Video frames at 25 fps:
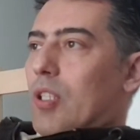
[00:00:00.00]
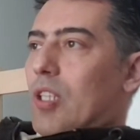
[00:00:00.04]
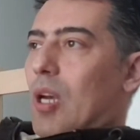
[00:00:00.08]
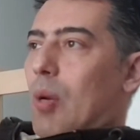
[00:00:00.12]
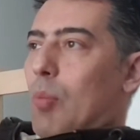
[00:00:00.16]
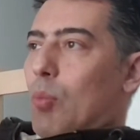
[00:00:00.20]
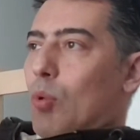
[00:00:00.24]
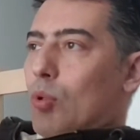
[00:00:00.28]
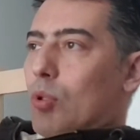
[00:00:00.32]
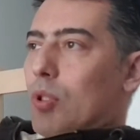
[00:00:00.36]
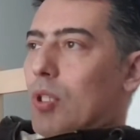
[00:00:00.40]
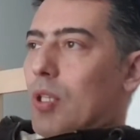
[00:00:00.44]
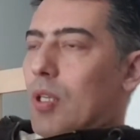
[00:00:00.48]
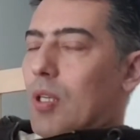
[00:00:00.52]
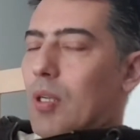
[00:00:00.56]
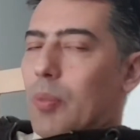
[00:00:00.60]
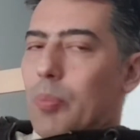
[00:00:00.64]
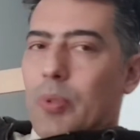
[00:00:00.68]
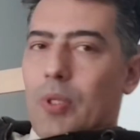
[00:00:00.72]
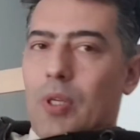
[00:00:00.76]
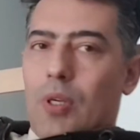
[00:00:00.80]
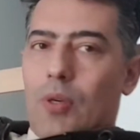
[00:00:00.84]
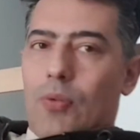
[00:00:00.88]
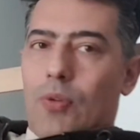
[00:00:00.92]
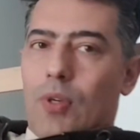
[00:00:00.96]

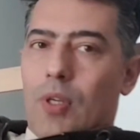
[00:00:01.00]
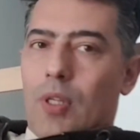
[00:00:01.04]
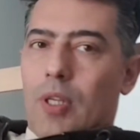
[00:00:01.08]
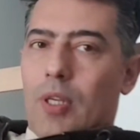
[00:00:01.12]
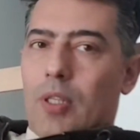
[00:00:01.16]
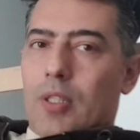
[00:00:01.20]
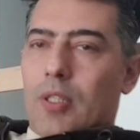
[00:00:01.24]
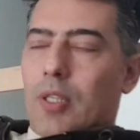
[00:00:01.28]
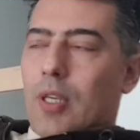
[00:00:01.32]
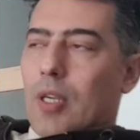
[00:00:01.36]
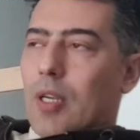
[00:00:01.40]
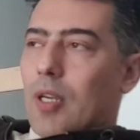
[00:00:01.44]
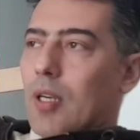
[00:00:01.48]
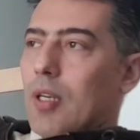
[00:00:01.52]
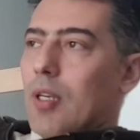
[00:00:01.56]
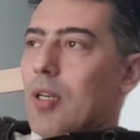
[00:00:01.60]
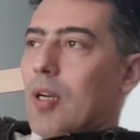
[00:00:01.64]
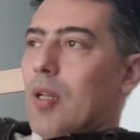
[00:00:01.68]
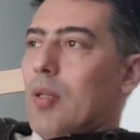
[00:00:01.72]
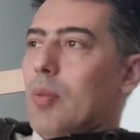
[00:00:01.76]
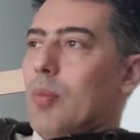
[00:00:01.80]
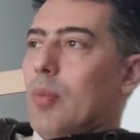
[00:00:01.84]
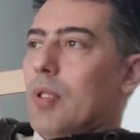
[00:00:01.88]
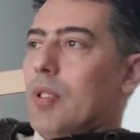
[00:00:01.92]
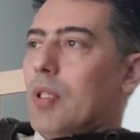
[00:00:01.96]
Kemoterapiye falan gerek
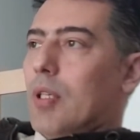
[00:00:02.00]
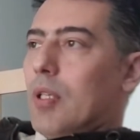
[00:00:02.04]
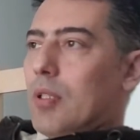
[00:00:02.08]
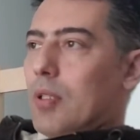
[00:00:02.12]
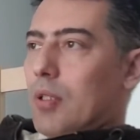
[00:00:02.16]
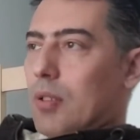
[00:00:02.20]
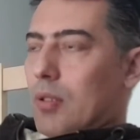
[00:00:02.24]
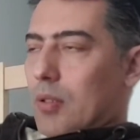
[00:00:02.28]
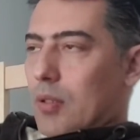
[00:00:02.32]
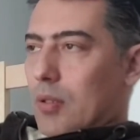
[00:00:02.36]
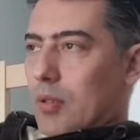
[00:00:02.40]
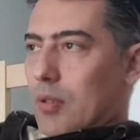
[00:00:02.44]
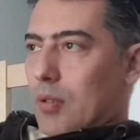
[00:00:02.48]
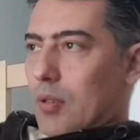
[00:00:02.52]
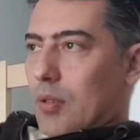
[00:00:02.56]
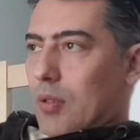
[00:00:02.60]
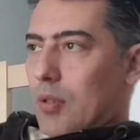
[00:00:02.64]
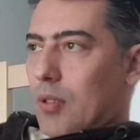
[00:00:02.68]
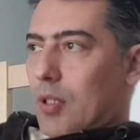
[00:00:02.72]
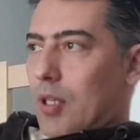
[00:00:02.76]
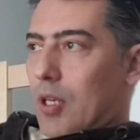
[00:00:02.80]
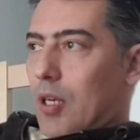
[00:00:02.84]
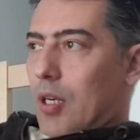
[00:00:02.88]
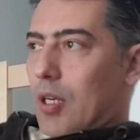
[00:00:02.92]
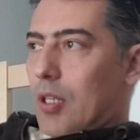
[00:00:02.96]
kalmadan
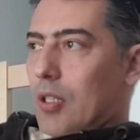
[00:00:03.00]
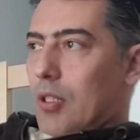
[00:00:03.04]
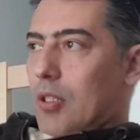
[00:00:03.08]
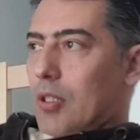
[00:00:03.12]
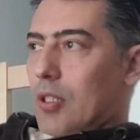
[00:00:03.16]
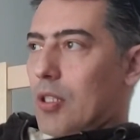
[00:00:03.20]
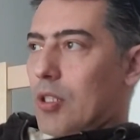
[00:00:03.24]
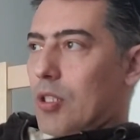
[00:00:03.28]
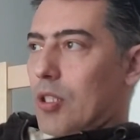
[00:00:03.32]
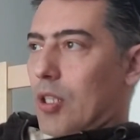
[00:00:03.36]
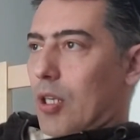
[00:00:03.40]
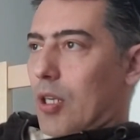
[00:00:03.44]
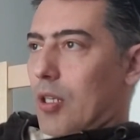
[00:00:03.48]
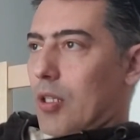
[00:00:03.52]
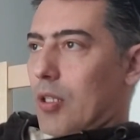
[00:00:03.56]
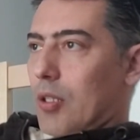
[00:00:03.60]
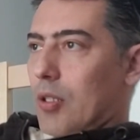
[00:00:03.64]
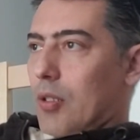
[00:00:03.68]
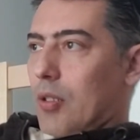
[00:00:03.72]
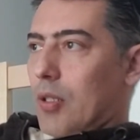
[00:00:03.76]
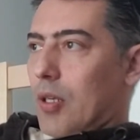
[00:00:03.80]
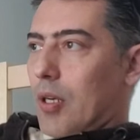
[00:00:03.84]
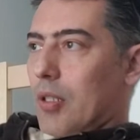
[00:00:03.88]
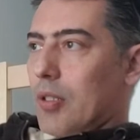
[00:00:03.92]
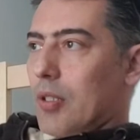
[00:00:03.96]
alınacak.
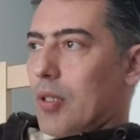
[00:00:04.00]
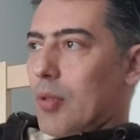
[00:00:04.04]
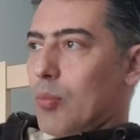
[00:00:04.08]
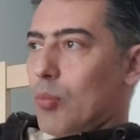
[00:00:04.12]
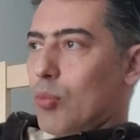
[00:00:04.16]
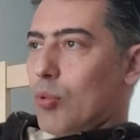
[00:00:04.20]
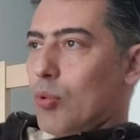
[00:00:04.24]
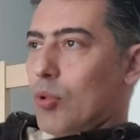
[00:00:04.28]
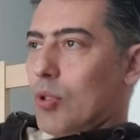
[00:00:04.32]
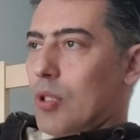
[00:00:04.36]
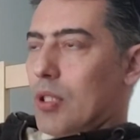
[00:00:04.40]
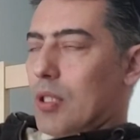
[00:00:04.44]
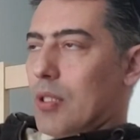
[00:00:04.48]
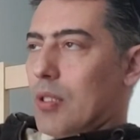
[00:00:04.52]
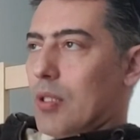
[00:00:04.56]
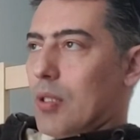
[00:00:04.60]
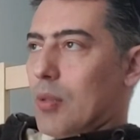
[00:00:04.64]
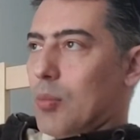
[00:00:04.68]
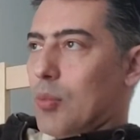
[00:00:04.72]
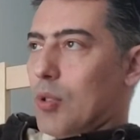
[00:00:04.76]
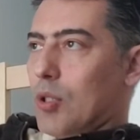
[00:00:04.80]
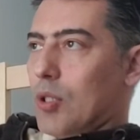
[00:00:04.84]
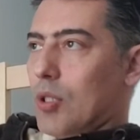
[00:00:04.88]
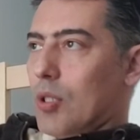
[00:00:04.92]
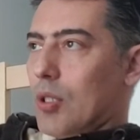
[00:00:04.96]
Adam bunu
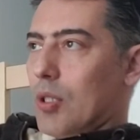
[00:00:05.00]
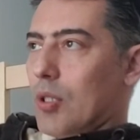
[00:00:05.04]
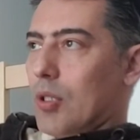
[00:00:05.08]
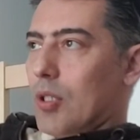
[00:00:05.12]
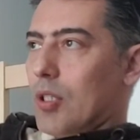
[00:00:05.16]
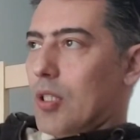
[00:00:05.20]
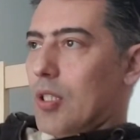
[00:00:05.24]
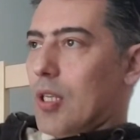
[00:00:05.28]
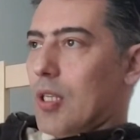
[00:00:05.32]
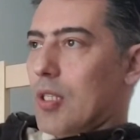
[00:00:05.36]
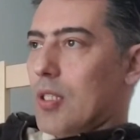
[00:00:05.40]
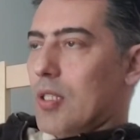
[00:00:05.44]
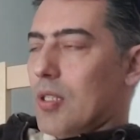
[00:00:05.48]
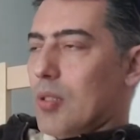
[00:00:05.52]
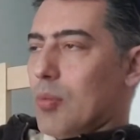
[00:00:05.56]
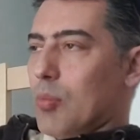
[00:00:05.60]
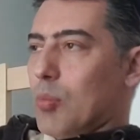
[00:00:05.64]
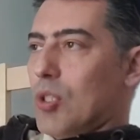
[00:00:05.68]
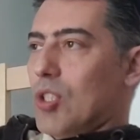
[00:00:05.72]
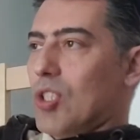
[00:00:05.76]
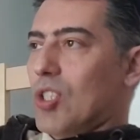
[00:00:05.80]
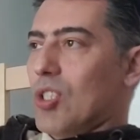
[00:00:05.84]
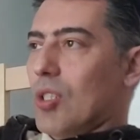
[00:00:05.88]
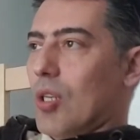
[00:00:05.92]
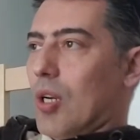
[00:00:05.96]
istemiş kesin
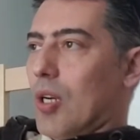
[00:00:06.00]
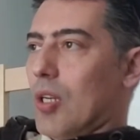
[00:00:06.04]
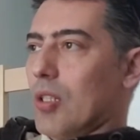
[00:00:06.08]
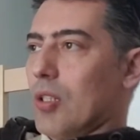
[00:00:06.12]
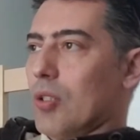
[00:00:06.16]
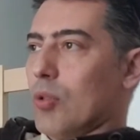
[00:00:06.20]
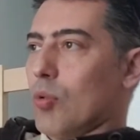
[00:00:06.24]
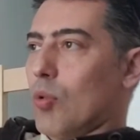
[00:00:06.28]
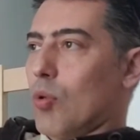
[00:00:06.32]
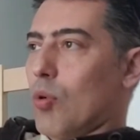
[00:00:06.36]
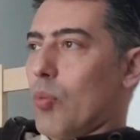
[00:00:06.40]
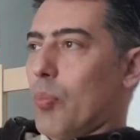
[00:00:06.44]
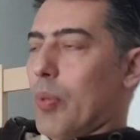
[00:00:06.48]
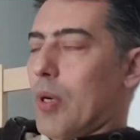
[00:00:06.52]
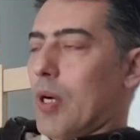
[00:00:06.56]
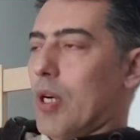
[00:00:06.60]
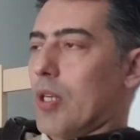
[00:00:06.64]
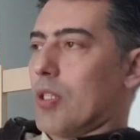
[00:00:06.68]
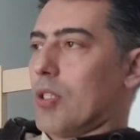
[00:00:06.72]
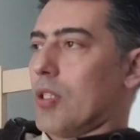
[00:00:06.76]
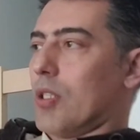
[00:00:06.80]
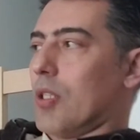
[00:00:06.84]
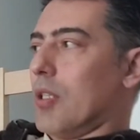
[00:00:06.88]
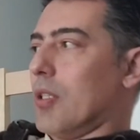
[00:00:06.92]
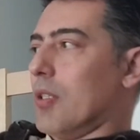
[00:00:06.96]
biçin alın o
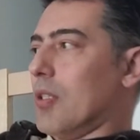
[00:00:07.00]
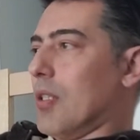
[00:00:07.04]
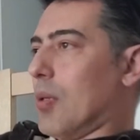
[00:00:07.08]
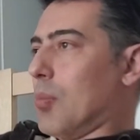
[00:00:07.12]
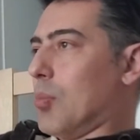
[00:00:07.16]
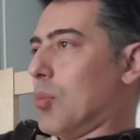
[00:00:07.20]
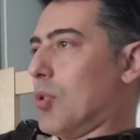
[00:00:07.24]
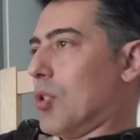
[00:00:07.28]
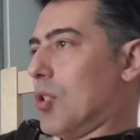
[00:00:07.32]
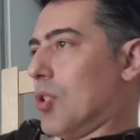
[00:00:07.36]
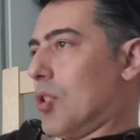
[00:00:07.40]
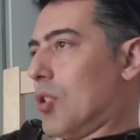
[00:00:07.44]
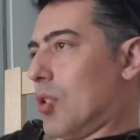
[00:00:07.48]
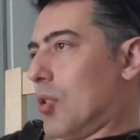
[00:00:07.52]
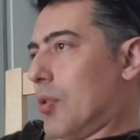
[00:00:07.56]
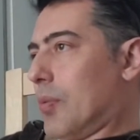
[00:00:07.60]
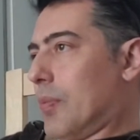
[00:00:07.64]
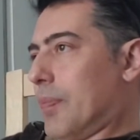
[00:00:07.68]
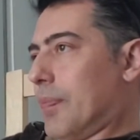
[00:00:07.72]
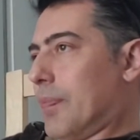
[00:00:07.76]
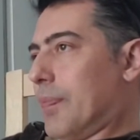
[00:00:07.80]
parçayı demiş.